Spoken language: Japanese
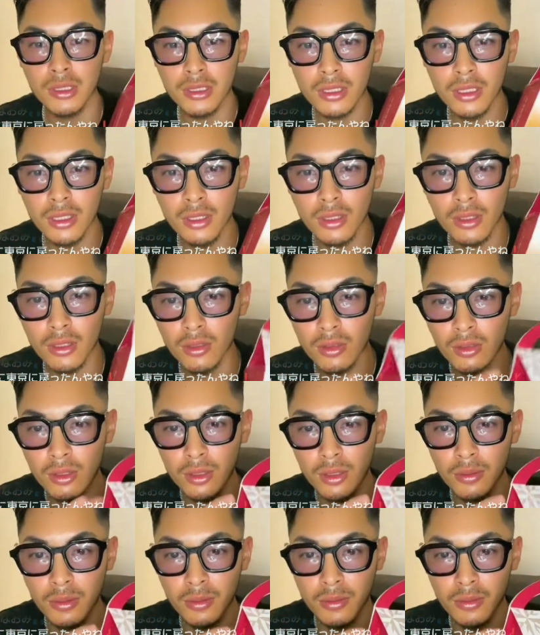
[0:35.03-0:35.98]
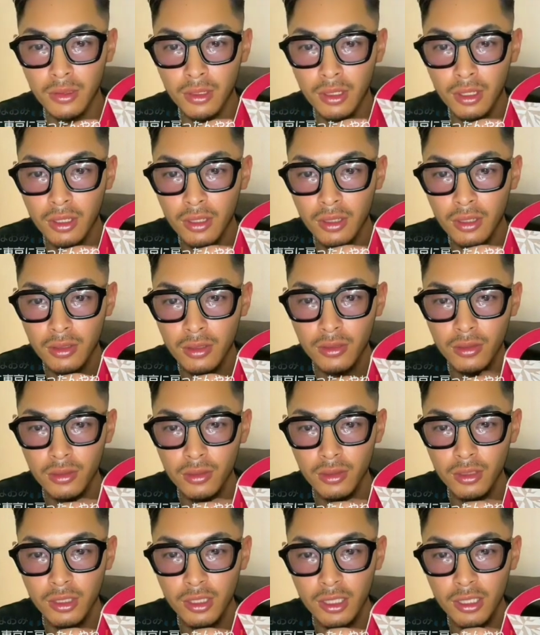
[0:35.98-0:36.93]
ますか何の食べ物か
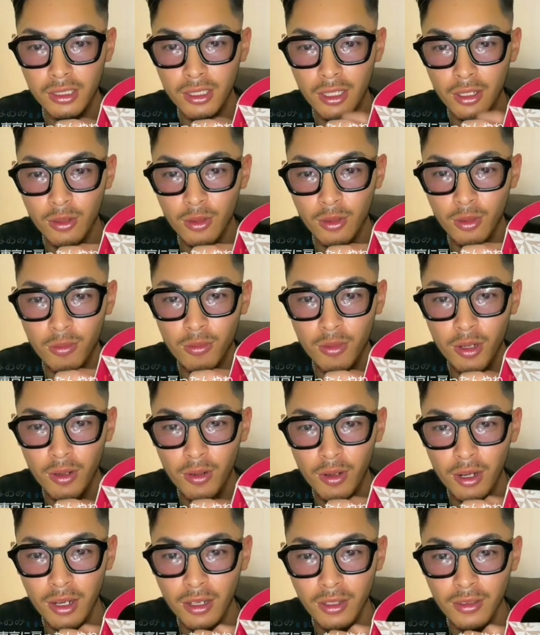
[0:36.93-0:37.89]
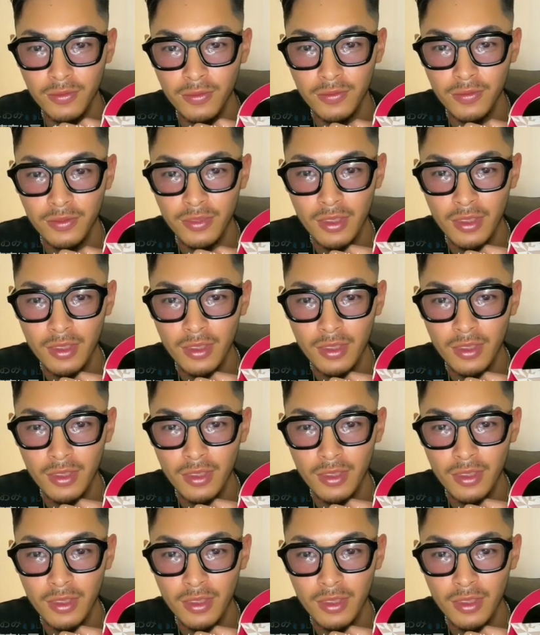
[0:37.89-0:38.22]
のりちゃんさんこんばんは